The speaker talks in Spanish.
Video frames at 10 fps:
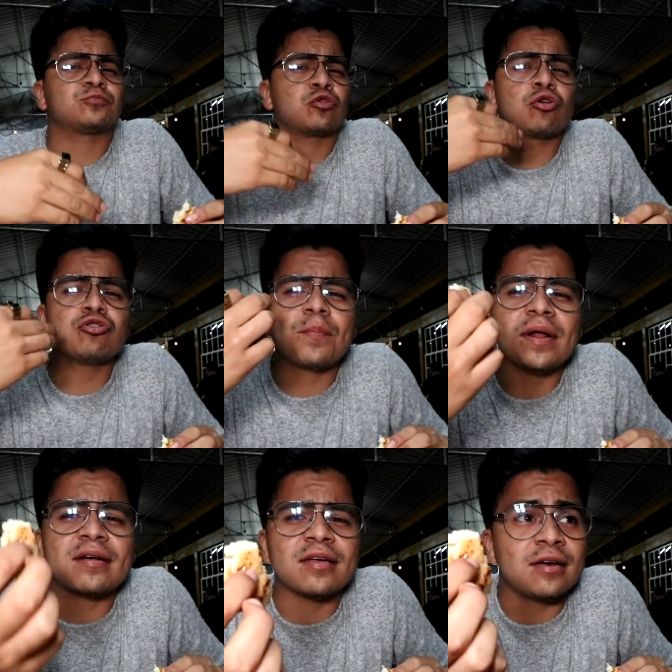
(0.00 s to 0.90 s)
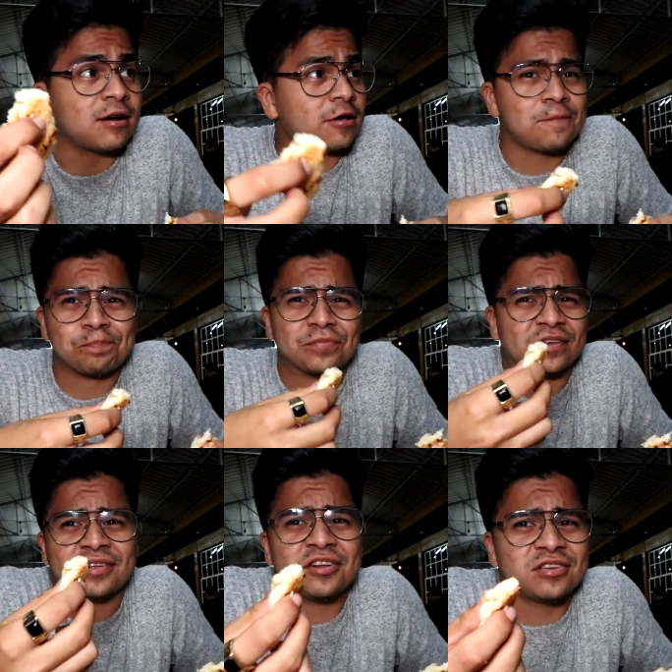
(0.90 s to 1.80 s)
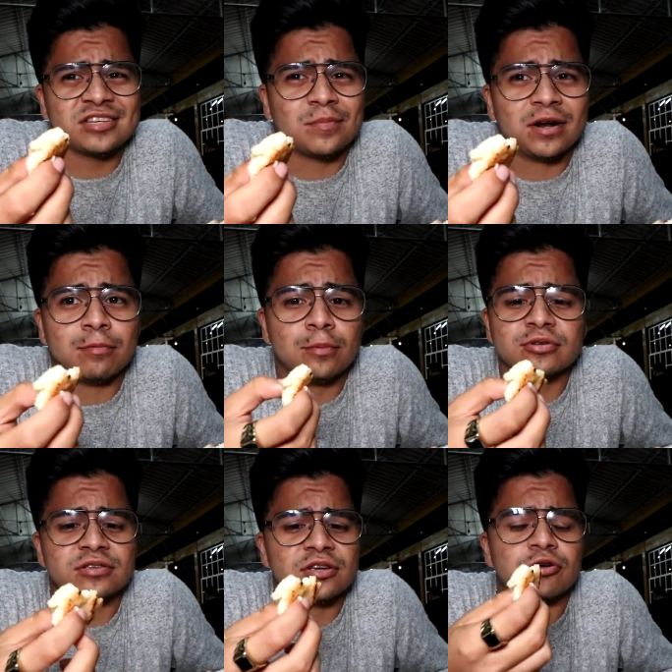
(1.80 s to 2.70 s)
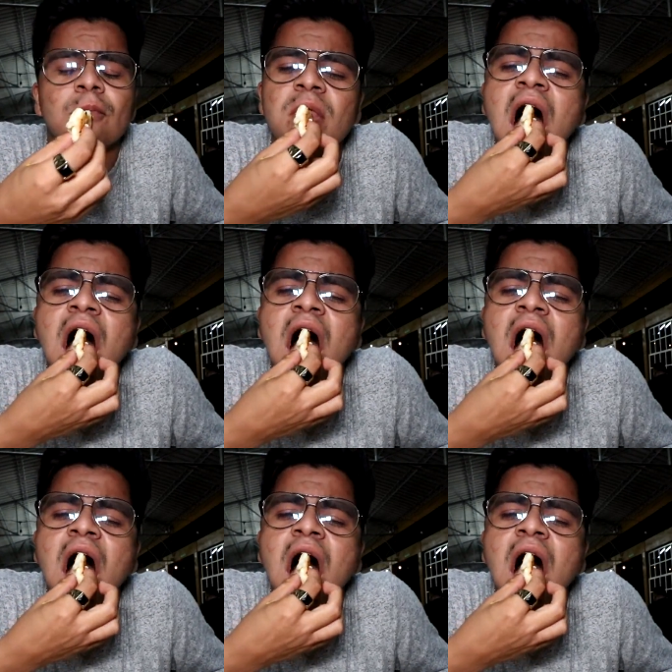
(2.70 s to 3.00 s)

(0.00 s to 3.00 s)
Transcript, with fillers: no lo digo para agradarle. Está riquísimo la pupusa, en serio.